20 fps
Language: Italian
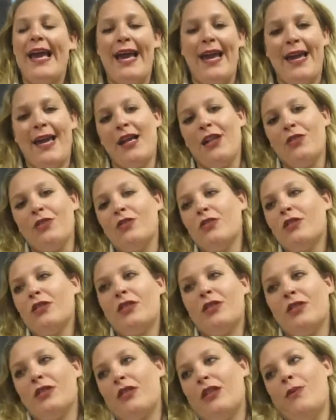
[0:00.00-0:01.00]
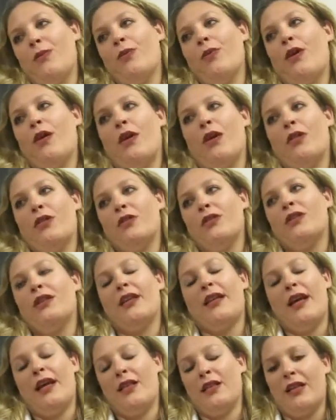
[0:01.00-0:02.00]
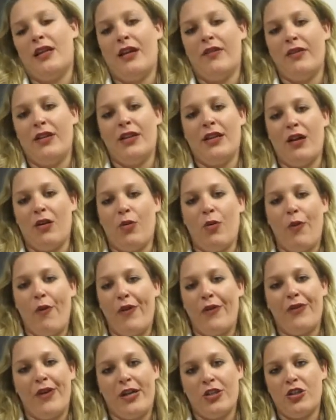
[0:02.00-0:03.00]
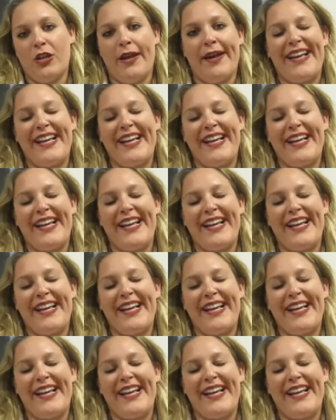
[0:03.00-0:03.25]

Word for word: eh, non, ti può, non ti rende la vita comunque facile,